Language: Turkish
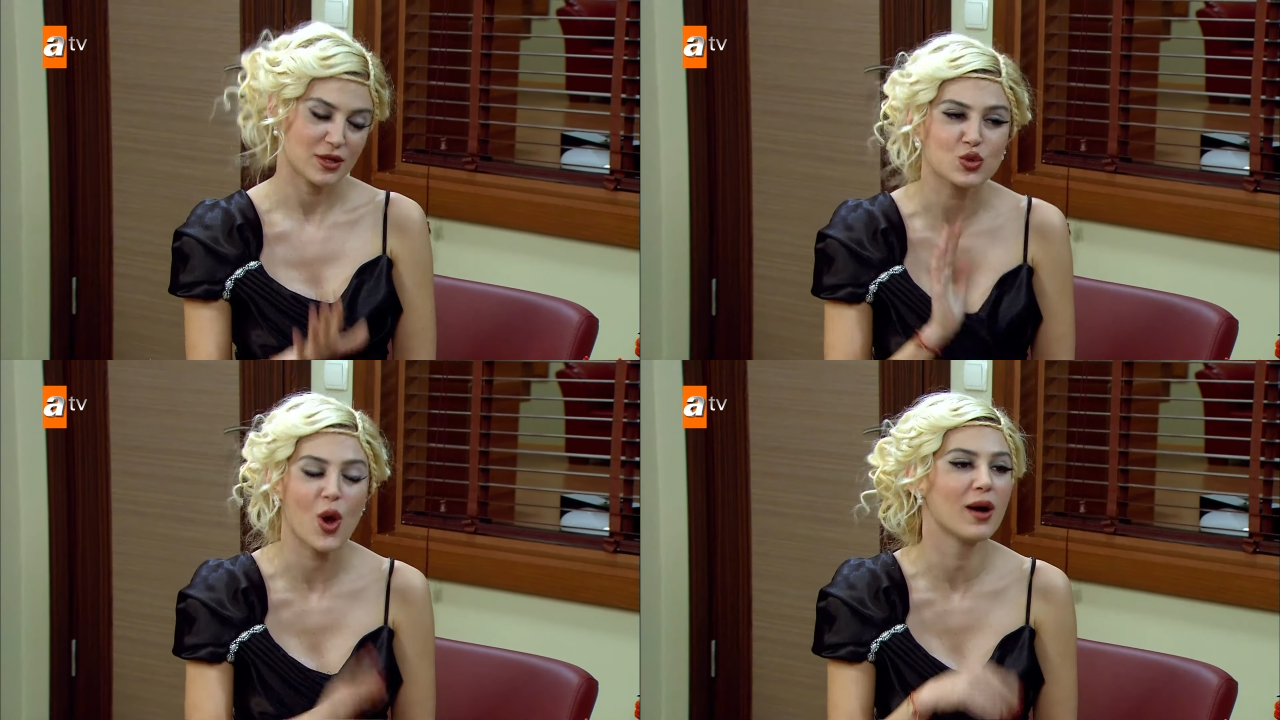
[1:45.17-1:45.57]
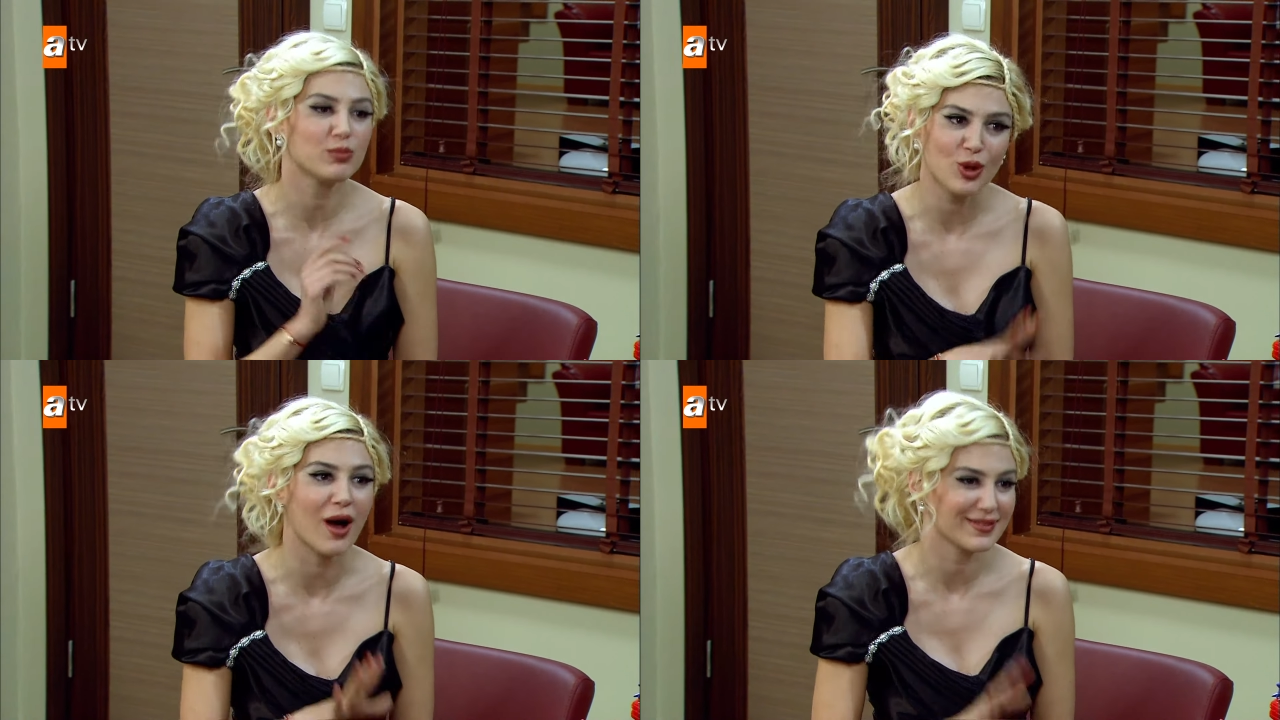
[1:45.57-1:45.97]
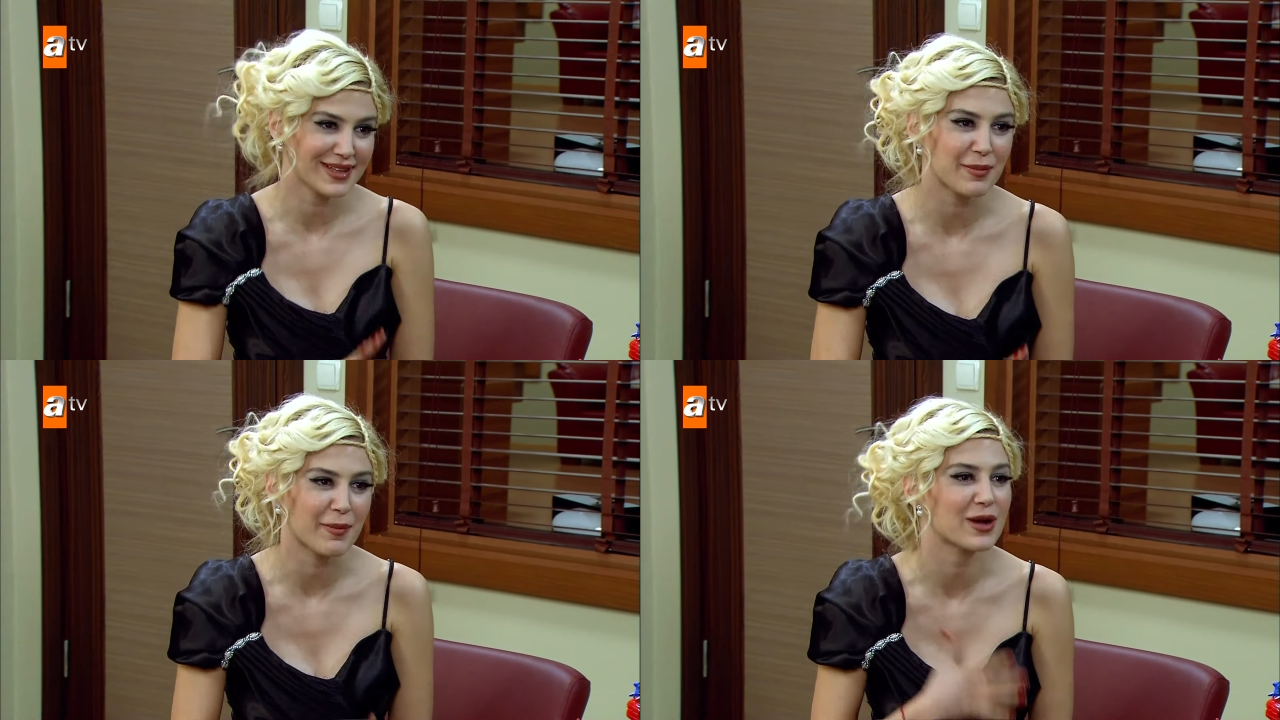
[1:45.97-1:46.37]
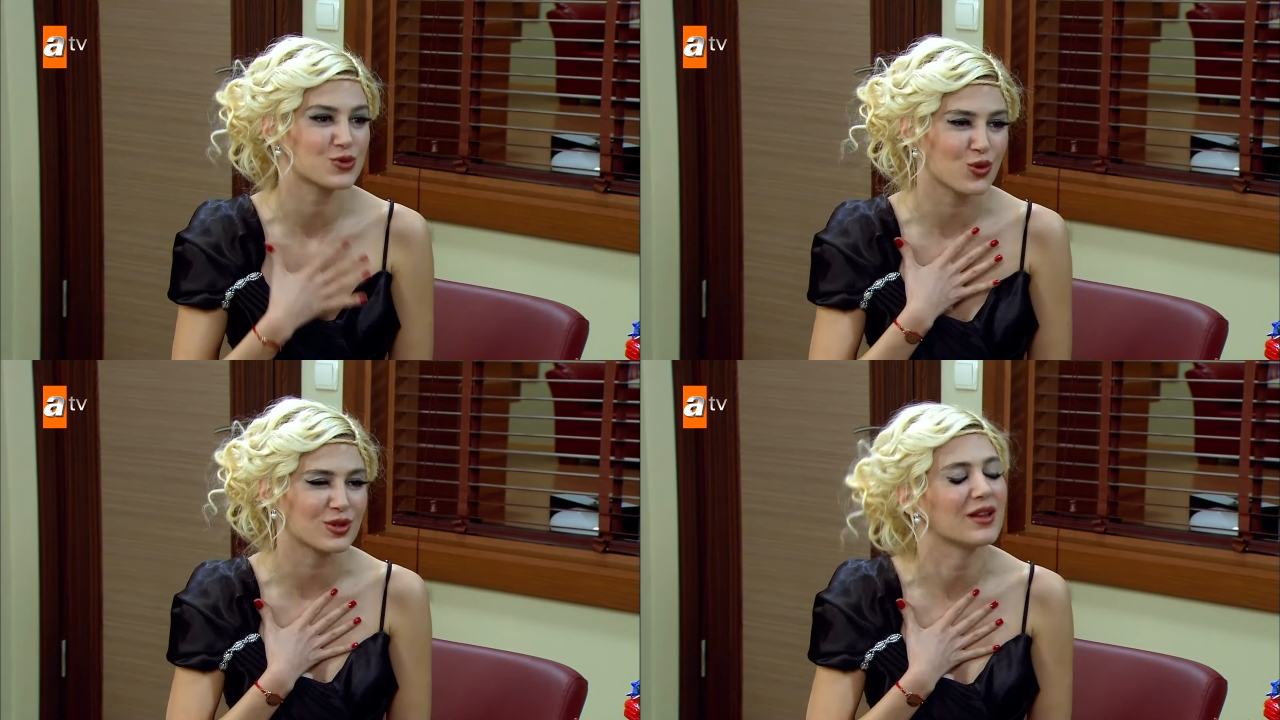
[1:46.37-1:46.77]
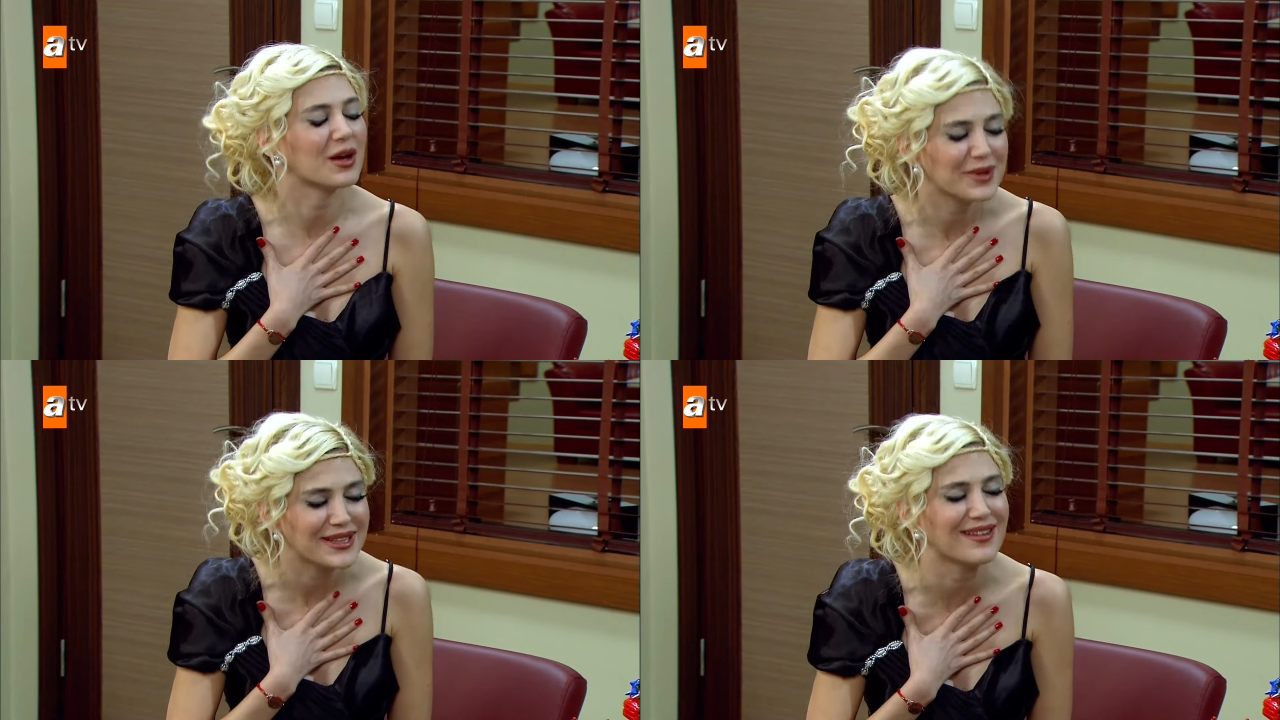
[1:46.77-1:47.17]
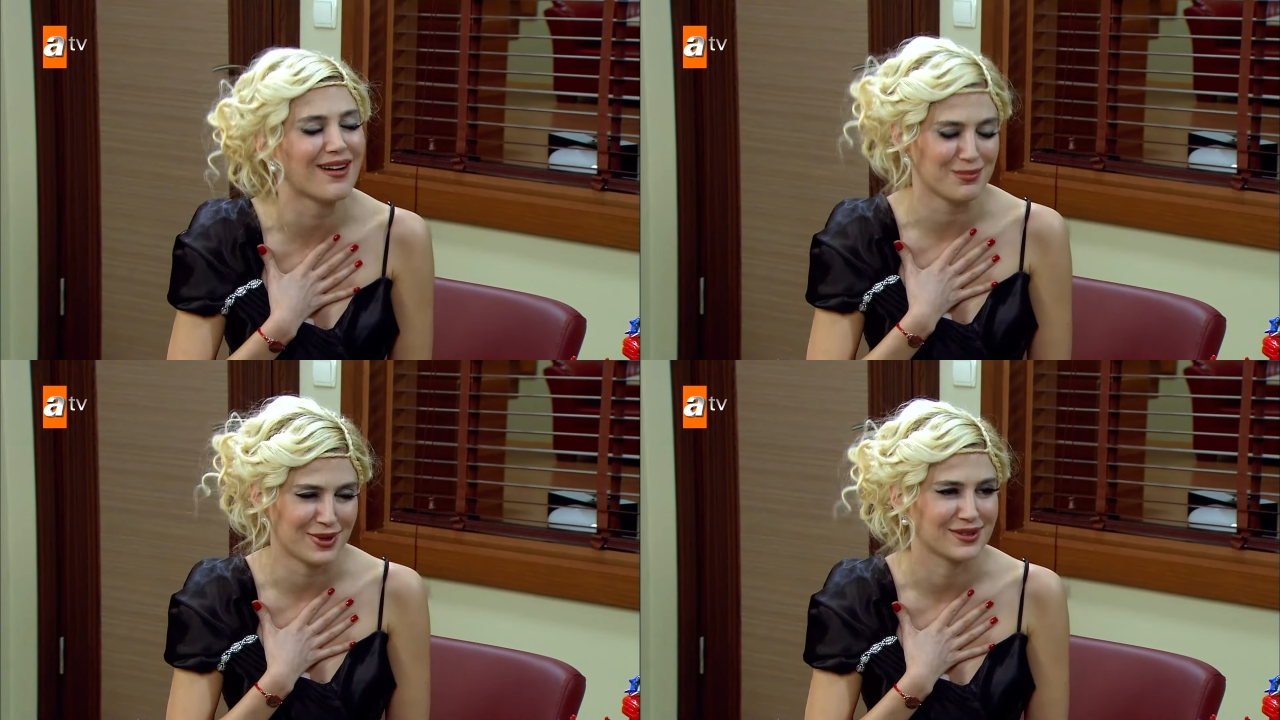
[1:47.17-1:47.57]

Şu an bunu anlayamaman çok doğal ama inan